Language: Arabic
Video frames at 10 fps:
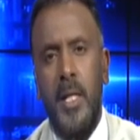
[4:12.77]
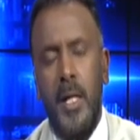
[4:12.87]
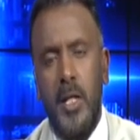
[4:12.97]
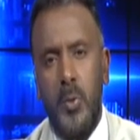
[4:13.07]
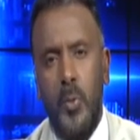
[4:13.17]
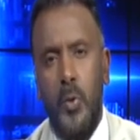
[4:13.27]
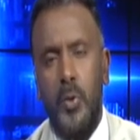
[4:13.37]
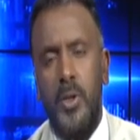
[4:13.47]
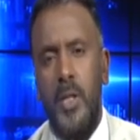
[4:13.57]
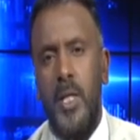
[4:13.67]
أصبحوا
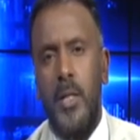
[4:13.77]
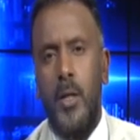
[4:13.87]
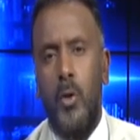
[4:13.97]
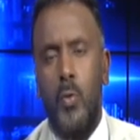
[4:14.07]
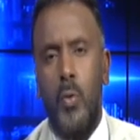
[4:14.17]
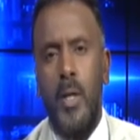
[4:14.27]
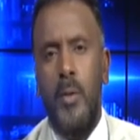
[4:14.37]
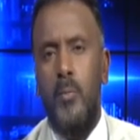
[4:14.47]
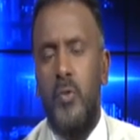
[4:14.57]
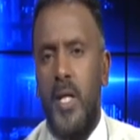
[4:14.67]
اثنين القوى
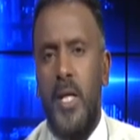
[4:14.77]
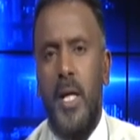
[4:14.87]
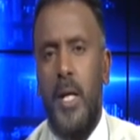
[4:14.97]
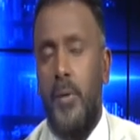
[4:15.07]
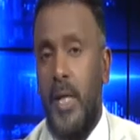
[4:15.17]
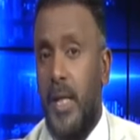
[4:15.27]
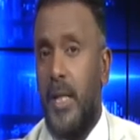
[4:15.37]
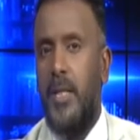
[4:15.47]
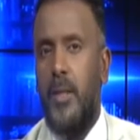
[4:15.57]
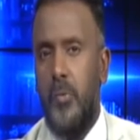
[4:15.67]
المسلحة
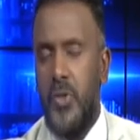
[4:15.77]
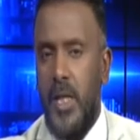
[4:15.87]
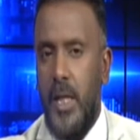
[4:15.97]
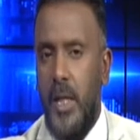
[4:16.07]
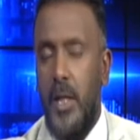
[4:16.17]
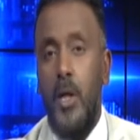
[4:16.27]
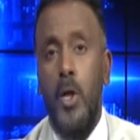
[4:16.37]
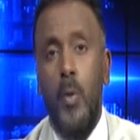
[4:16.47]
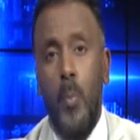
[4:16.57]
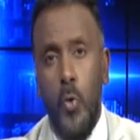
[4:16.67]
والحركات المسلحة
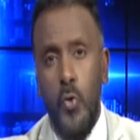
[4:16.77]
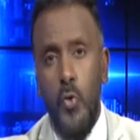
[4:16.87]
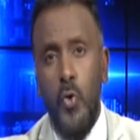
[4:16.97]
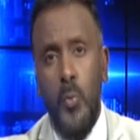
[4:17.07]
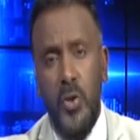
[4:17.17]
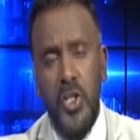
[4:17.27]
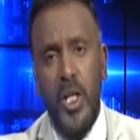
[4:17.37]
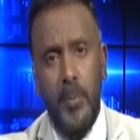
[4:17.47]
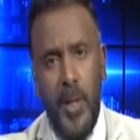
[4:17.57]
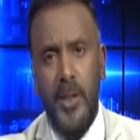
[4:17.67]
موجودة
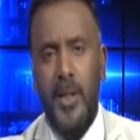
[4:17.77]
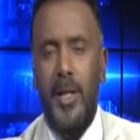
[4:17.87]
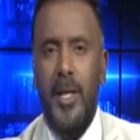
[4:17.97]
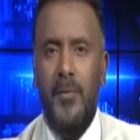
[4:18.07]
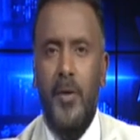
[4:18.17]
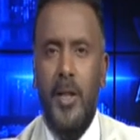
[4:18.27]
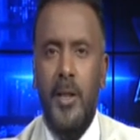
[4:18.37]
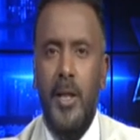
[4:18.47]
وبتشهد بعض الخلافات